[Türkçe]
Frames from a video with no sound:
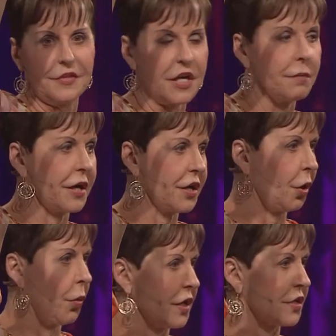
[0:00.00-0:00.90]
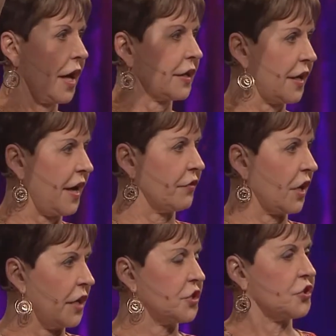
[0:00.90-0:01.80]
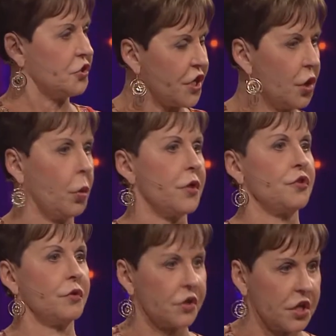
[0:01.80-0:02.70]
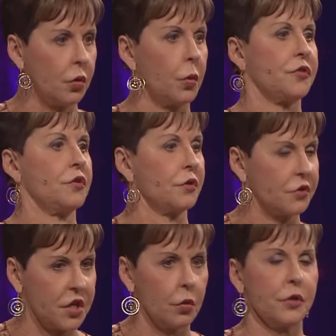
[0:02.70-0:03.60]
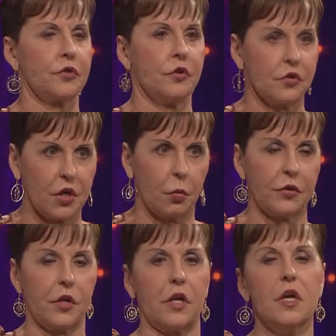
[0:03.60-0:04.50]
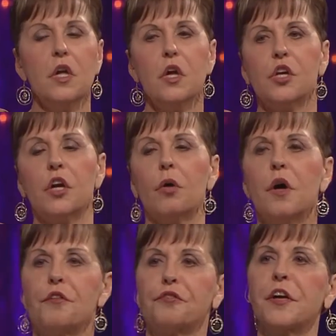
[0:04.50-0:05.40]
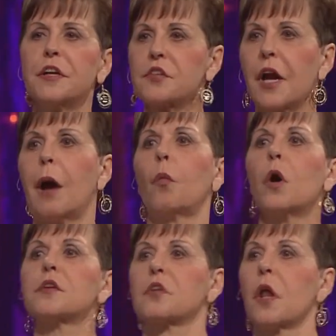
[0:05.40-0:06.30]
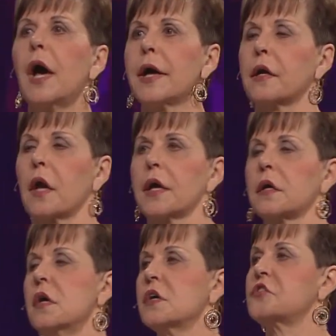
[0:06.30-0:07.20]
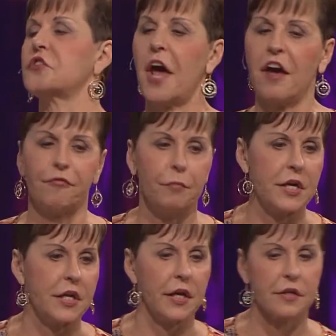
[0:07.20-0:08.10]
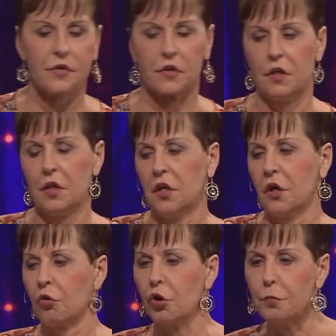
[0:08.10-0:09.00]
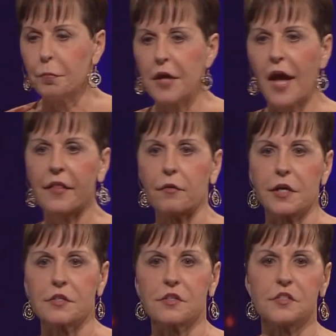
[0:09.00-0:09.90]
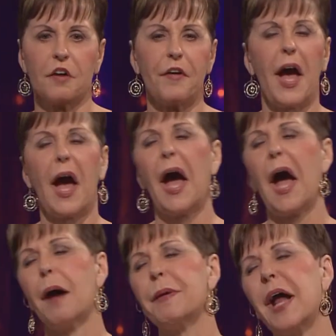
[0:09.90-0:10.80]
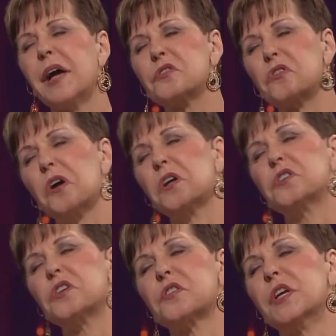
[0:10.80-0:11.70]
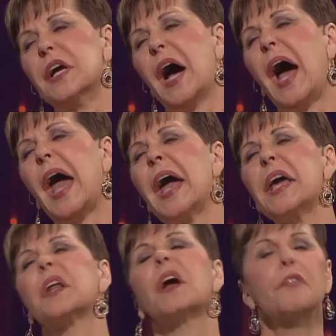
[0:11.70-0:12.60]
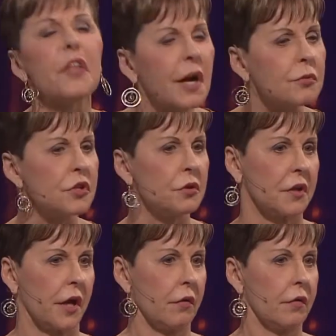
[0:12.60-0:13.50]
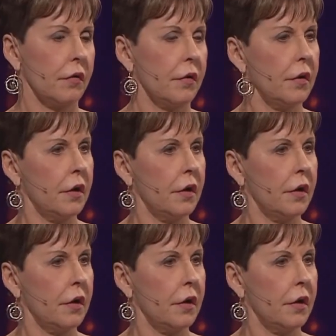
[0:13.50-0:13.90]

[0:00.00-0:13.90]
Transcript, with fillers: Tanrı sizden bir şey istediğinde ayağınızı sürükleyip durursanız sefilleşirsiniz. Aranızda kimse Tanrı'nın tekrar tekrar ilgilenmesinin ne demek olduğunu biliyor mu? Daha önceleri çok sevdiğim personel toplantısı gibi şeyleri